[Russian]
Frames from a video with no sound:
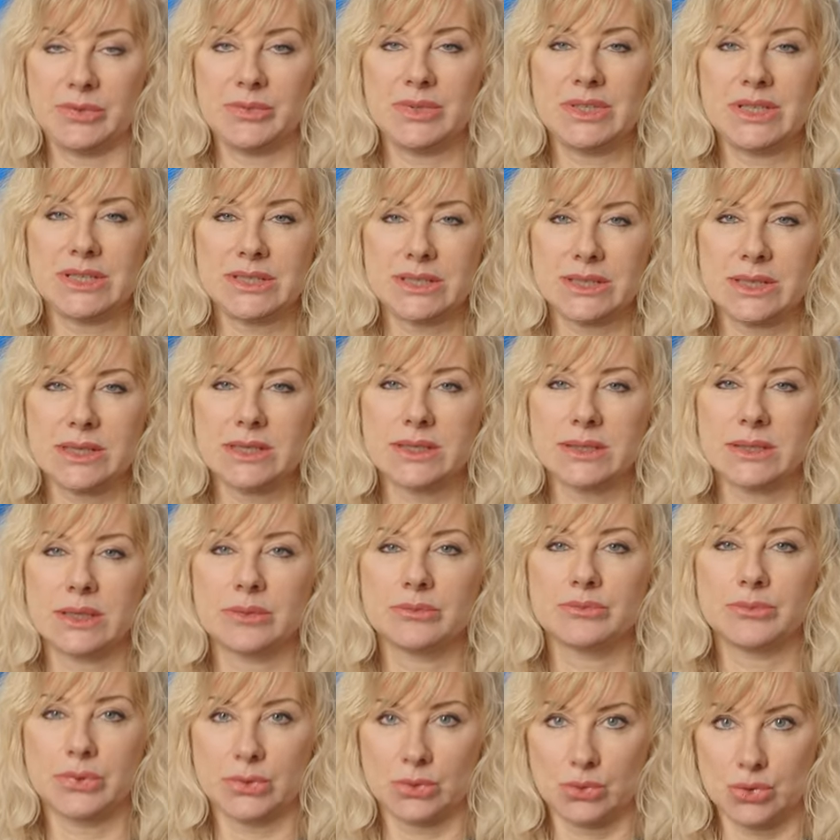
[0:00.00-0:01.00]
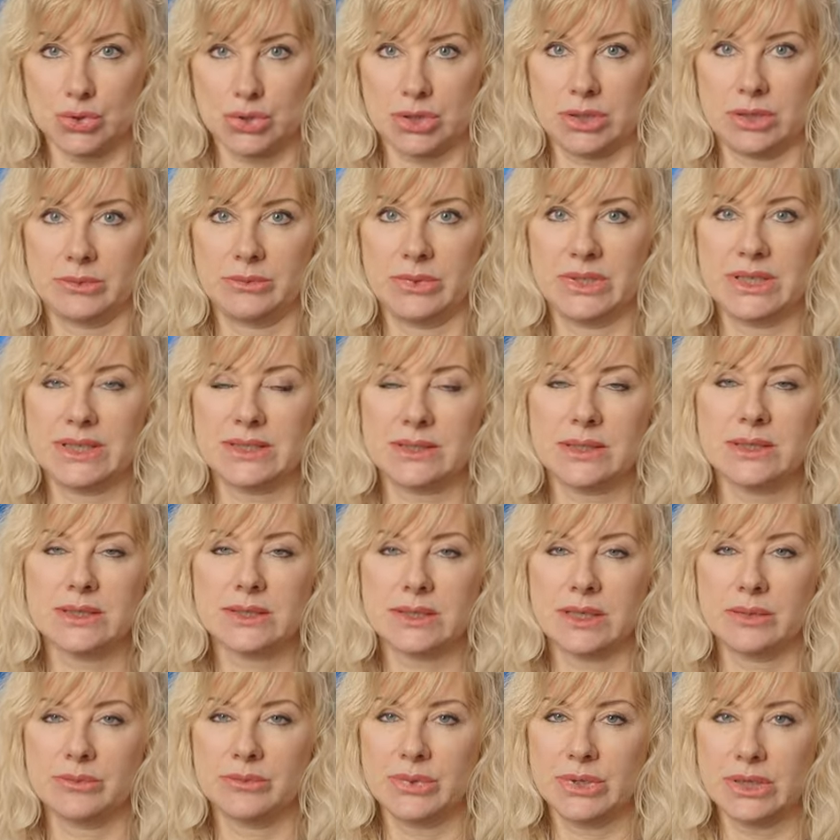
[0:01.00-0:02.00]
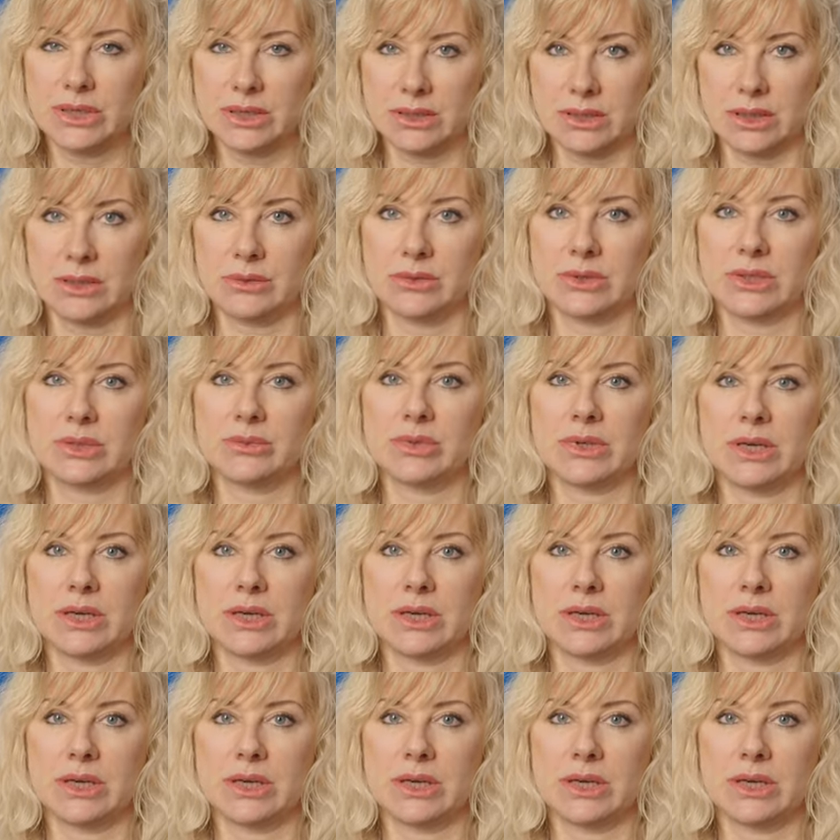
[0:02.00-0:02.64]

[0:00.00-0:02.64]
медицинским прошлым, медицинским бэкграундом,